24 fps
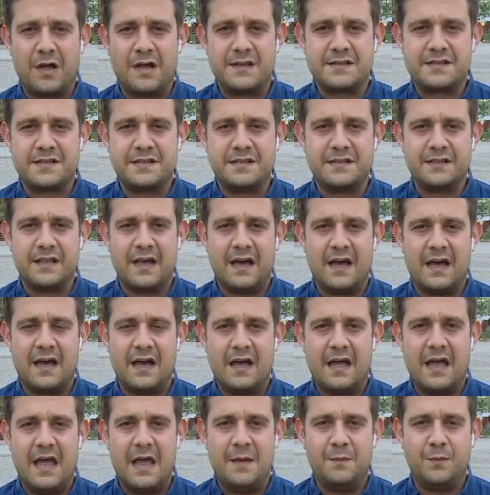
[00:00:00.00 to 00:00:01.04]
aslında.
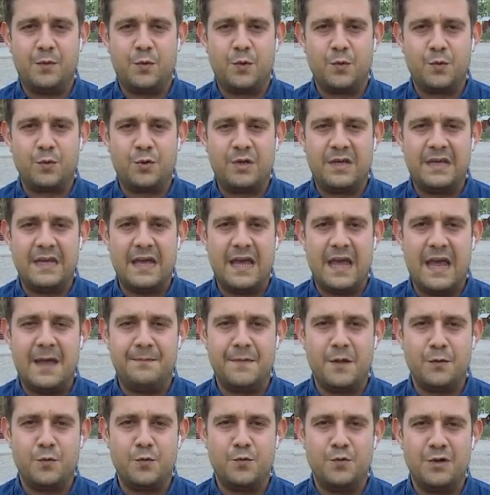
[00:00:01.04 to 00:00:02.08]
Hem Türkiye
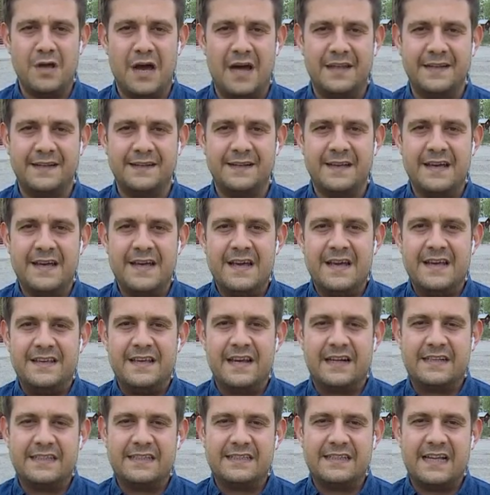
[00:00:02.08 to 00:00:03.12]
hem de dünyanın
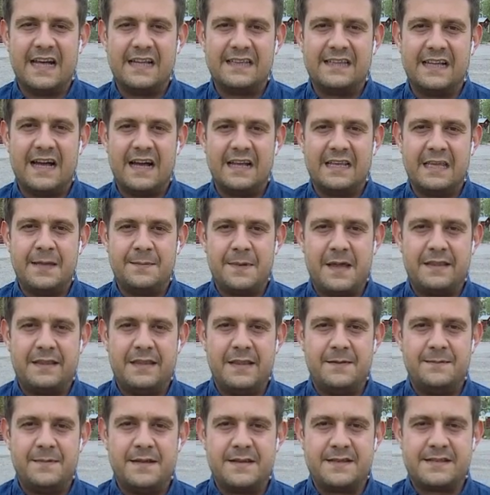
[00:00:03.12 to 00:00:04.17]
yakından takip
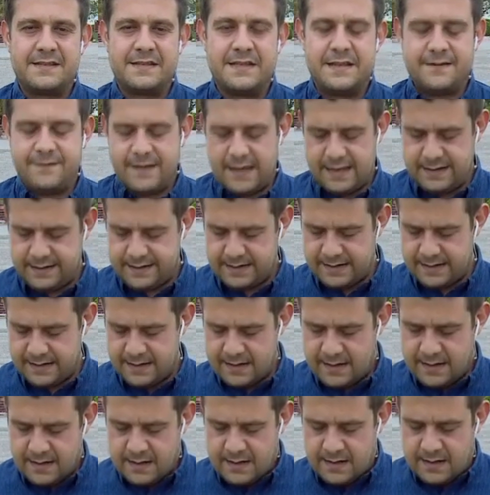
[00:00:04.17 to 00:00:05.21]
ettiği bir zirveydi.
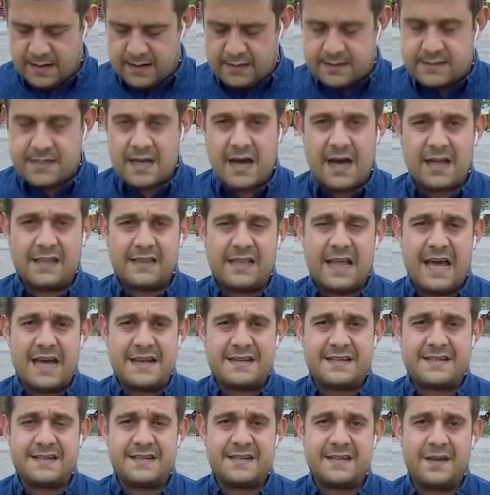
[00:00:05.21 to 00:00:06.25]

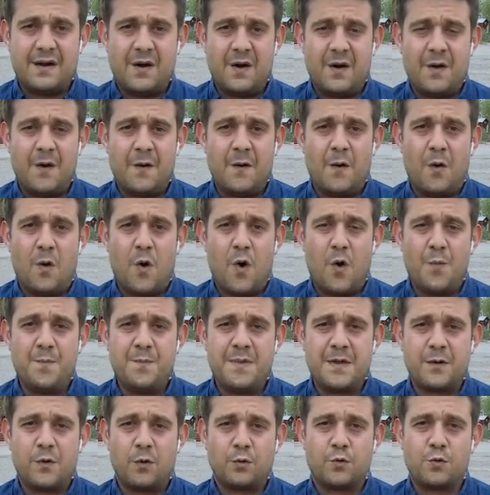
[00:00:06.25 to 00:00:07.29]
Saatler
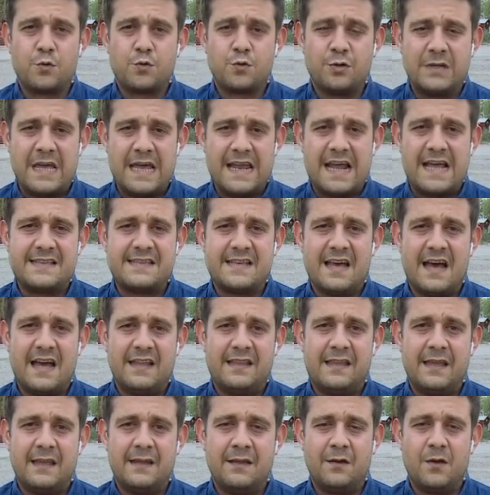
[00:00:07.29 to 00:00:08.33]
11.30'u yerel
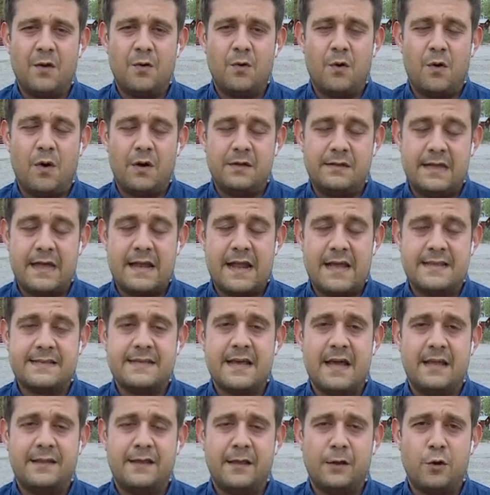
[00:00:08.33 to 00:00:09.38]
saate yerel
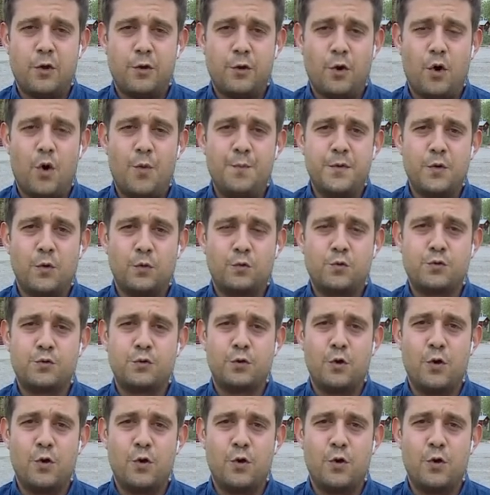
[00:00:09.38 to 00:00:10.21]
saate göre 11.30'u